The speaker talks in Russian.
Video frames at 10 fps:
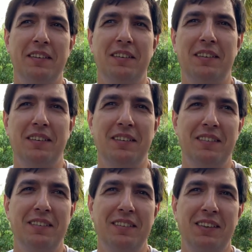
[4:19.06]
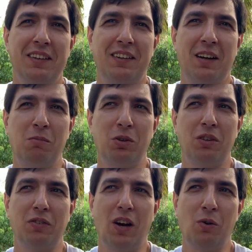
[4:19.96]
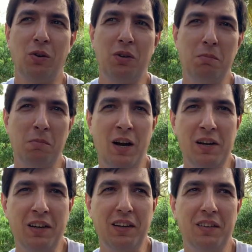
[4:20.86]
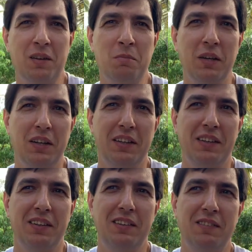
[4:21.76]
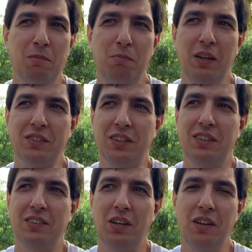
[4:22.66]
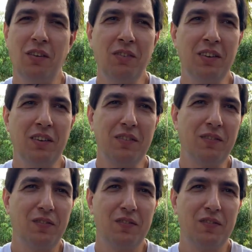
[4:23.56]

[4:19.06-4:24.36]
Это а, как будто в какой-то маленькой там европейской деревне